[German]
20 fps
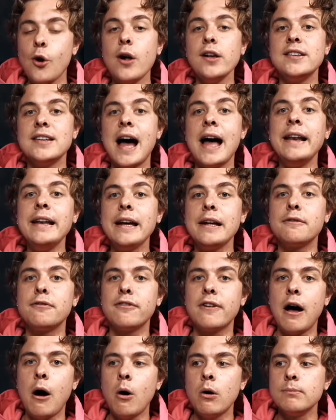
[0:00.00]
solche anderen
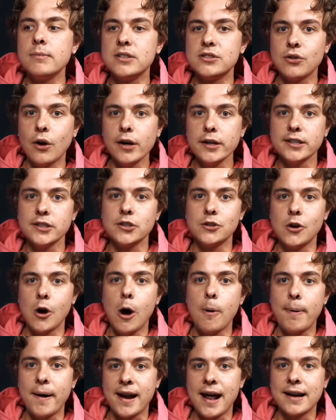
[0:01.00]
Frauen mit solchen
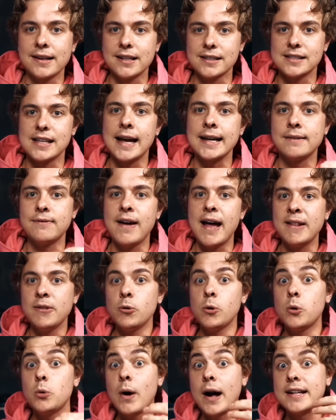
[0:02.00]
Körpern angezeigt werden
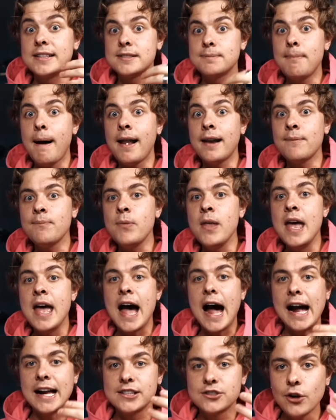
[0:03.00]
oder du als Mann
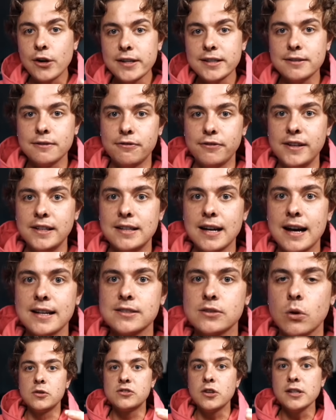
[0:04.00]
einen solchen Feed
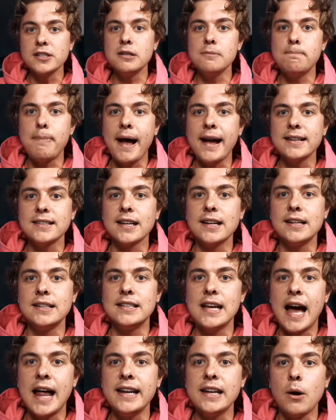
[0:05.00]
hast und solche Beiträge
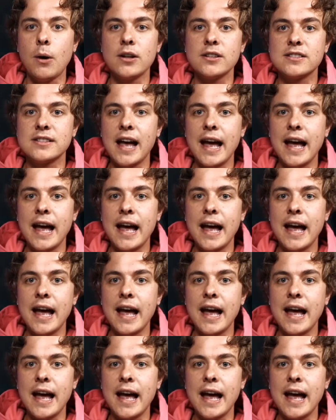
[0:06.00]
dir andauernd